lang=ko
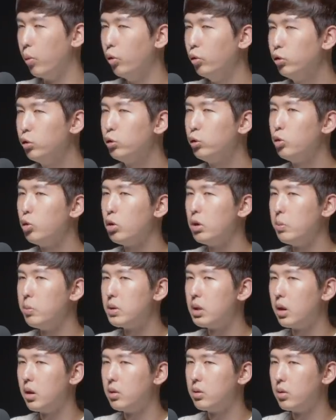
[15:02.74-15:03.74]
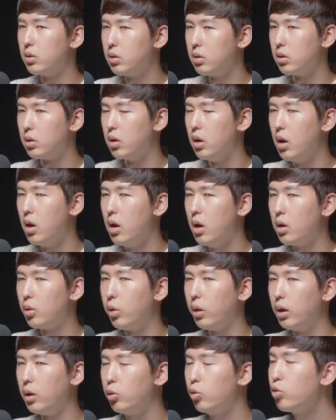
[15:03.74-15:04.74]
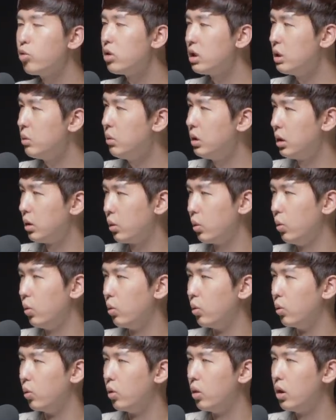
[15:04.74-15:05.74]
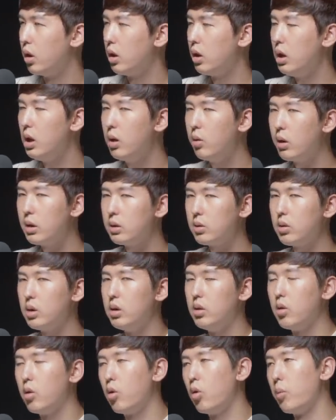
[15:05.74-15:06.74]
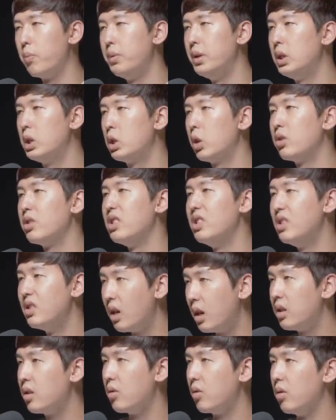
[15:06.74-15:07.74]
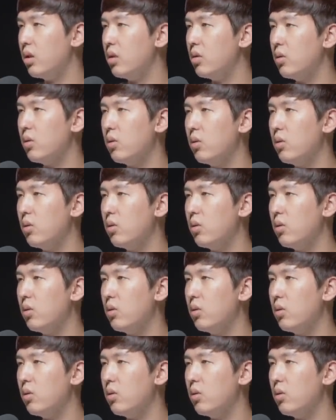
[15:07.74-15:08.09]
보수 쪽 입장에서는 되게 뚝심이 있고 그쵸. 일관성 있는 걸로 비춰진다는 거예요.